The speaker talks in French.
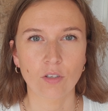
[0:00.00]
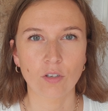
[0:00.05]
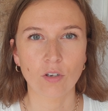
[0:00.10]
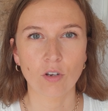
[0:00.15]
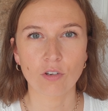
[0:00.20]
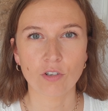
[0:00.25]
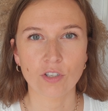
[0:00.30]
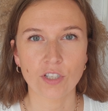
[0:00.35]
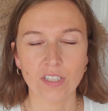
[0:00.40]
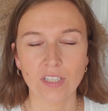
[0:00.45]

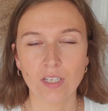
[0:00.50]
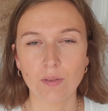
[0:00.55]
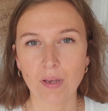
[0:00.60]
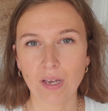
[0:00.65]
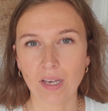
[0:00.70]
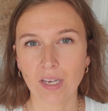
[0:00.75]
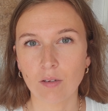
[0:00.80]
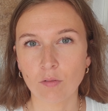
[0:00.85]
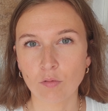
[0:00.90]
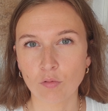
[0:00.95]
Quand j'ai
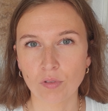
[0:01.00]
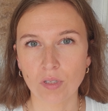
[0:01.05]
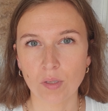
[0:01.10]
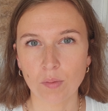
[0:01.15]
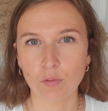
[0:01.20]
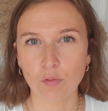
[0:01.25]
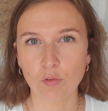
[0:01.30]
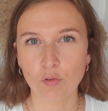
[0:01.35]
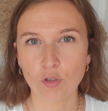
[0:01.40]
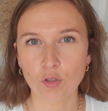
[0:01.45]
démarré au tout
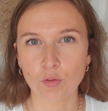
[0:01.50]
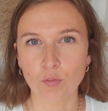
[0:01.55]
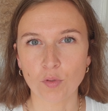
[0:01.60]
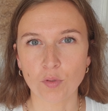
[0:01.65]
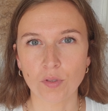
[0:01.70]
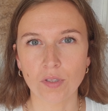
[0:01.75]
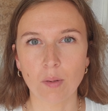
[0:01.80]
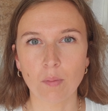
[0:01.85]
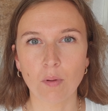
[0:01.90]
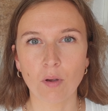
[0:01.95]
début, je me
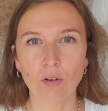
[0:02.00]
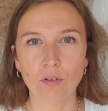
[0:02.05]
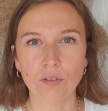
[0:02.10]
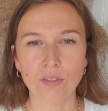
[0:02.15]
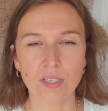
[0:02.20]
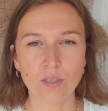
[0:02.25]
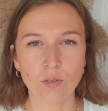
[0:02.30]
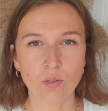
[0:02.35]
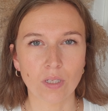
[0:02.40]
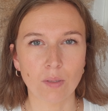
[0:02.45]
suis d'abord
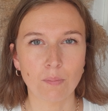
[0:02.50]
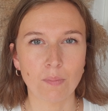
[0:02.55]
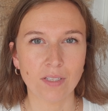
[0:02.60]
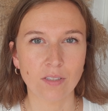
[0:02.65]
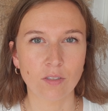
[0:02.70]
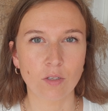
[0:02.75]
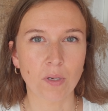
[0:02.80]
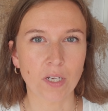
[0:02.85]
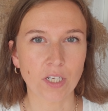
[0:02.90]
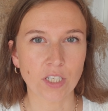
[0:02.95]
lancée sur des
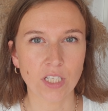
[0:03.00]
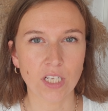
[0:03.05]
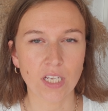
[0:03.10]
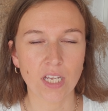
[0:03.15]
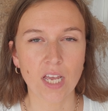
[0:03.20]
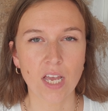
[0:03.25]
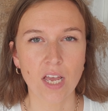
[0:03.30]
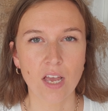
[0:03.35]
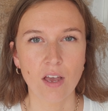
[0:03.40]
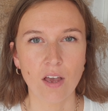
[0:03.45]
places de
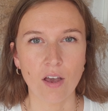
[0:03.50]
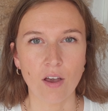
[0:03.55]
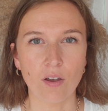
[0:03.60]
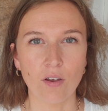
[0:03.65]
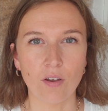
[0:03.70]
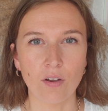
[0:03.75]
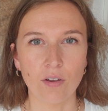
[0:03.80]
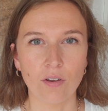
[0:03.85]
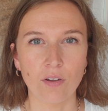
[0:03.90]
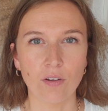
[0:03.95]
marché.
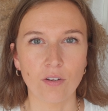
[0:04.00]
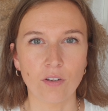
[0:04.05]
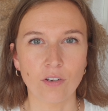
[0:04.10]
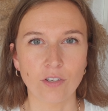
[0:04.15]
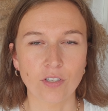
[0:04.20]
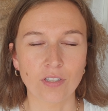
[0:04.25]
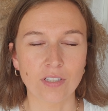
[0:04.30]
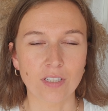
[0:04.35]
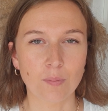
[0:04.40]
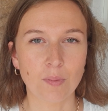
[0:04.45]
Euh,
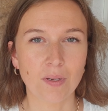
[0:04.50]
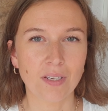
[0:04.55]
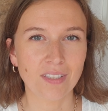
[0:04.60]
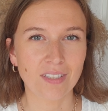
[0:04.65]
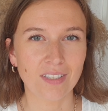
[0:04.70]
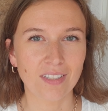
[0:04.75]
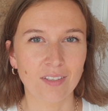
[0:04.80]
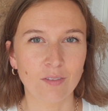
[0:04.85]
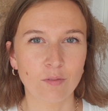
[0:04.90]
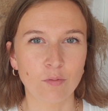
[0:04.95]
je ne sais pas
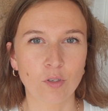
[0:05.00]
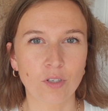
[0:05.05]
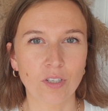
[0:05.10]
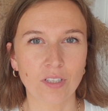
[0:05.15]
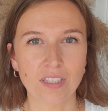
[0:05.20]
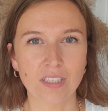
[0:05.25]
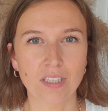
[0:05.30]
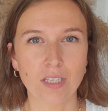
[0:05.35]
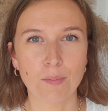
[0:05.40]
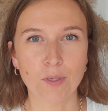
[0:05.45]
si vous
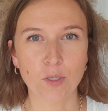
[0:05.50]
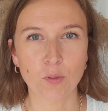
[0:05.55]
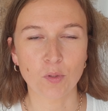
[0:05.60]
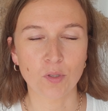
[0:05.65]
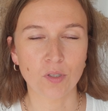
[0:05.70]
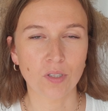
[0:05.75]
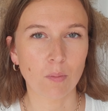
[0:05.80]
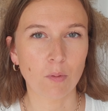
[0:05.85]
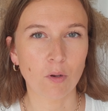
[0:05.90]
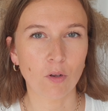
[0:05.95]
connaissez, mais je me
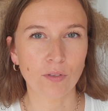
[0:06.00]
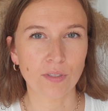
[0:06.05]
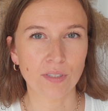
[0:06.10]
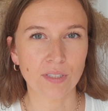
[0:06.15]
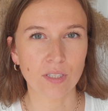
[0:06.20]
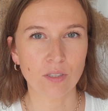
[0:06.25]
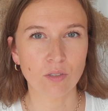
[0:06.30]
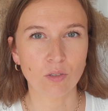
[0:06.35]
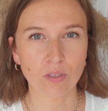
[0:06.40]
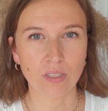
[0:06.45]
suis d'abord
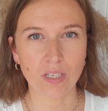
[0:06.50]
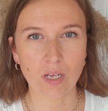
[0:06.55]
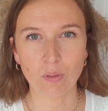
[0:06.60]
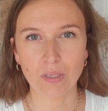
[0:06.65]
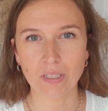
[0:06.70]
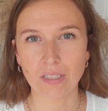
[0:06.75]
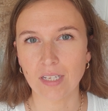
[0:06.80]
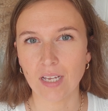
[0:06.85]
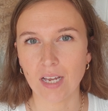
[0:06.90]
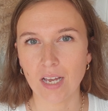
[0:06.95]
lancée sur
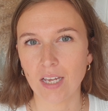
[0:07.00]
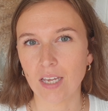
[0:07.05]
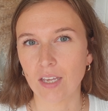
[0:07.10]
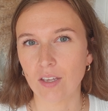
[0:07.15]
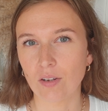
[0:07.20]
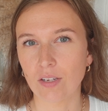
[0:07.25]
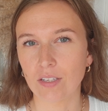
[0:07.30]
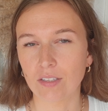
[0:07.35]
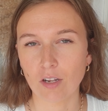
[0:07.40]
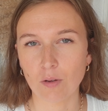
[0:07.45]
Dawenda
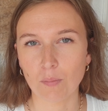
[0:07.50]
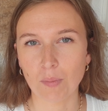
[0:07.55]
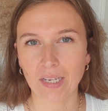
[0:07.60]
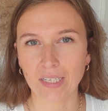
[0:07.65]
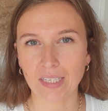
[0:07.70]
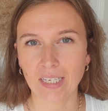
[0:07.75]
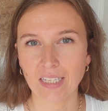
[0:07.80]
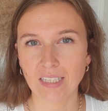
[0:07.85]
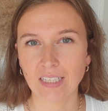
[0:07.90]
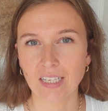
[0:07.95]
et Little
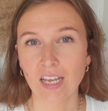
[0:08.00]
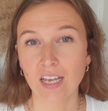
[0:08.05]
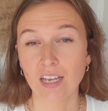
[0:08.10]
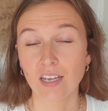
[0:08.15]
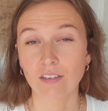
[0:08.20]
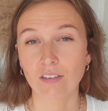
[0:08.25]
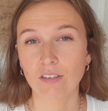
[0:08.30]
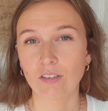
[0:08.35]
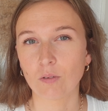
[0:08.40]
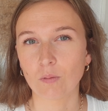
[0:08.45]
Market,
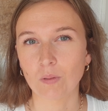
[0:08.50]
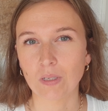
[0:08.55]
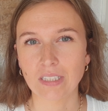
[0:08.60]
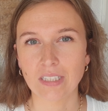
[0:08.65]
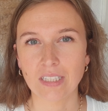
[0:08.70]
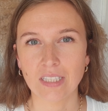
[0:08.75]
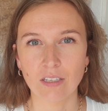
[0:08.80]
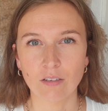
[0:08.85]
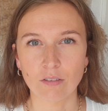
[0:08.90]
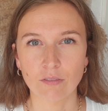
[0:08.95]
qui ont
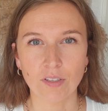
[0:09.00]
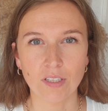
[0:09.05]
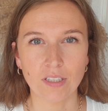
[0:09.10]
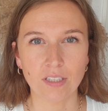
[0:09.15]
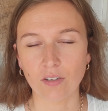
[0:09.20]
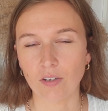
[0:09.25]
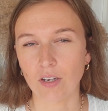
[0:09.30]
été en fait